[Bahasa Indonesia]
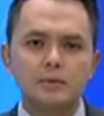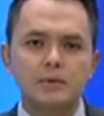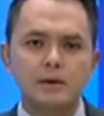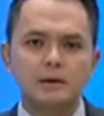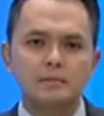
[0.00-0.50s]

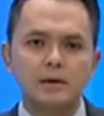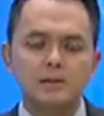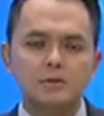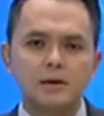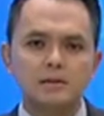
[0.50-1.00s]
program
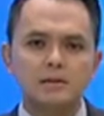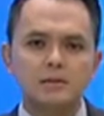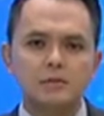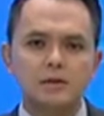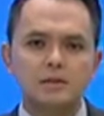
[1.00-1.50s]

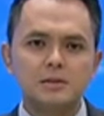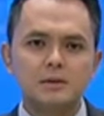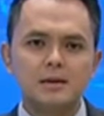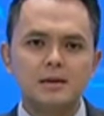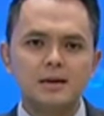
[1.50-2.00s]
asuransi
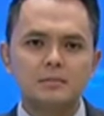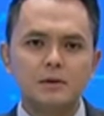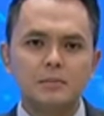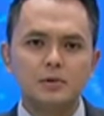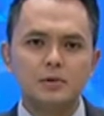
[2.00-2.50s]
wajib
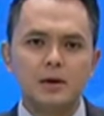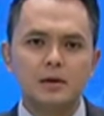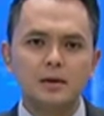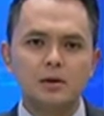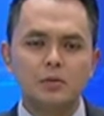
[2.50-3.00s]
kendaraan
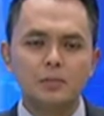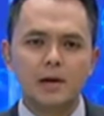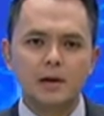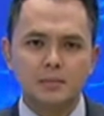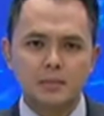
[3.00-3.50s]
bermotor adalah
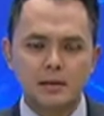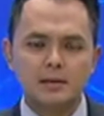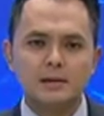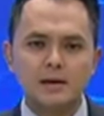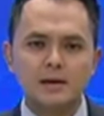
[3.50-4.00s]
upaya
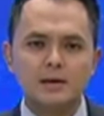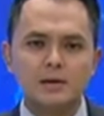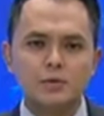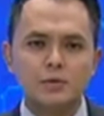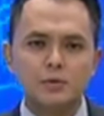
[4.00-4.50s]
pemerintah
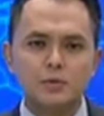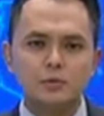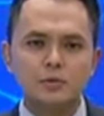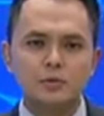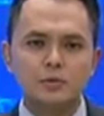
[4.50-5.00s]

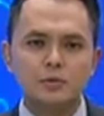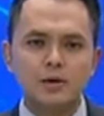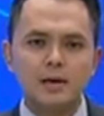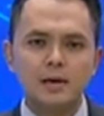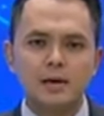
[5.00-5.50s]
untuk
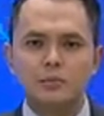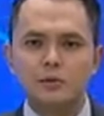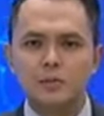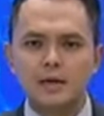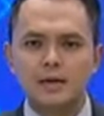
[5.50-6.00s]
mengumpulkan
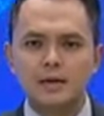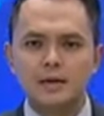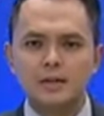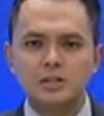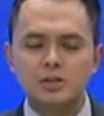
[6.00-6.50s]
dana publik.
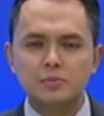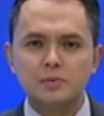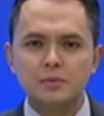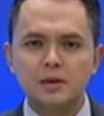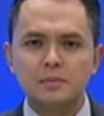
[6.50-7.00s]

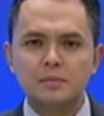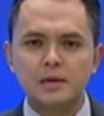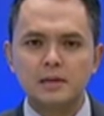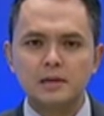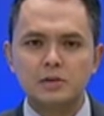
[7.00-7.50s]
Sebelumnya
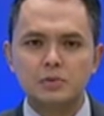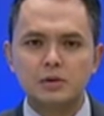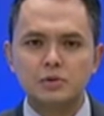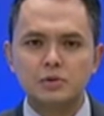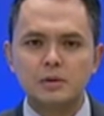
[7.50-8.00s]
pemerintah
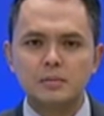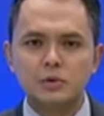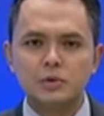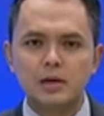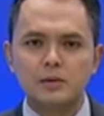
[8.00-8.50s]
juga sudah
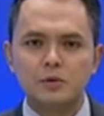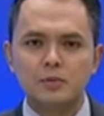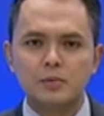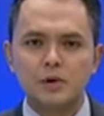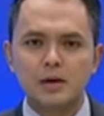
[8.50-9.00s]
berusaha
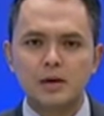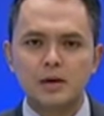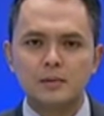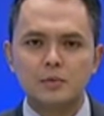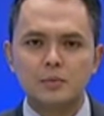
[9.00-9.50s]

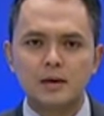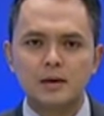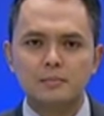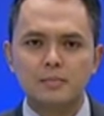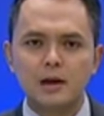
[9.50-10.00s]
mengumpulkan dana
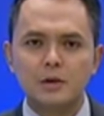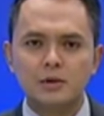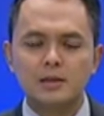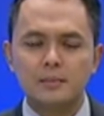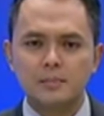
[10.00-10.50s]
publik
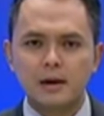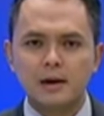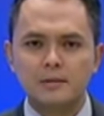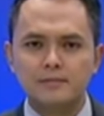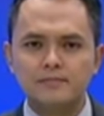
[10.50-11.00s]
melalui
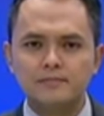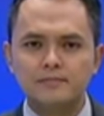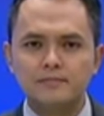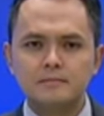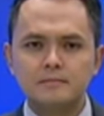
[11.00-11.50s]
tapera.
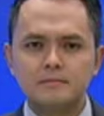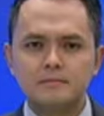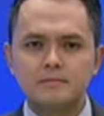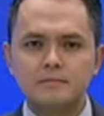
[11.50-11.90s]
Yang